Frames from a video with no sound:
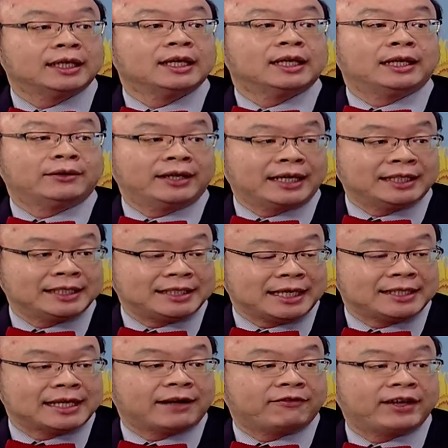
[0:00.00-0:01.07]
因为它的检
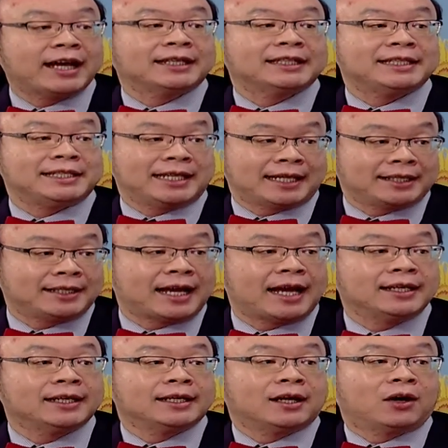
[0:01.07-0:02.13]
查非常的简单
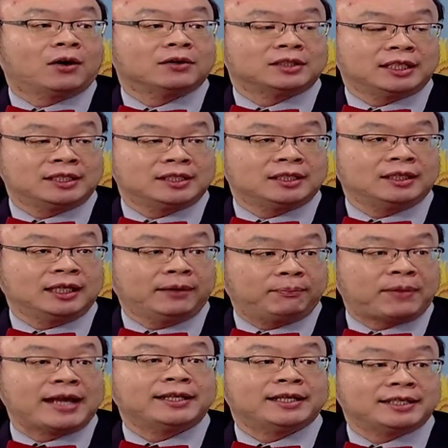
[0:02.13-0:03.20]
哦，其实一般的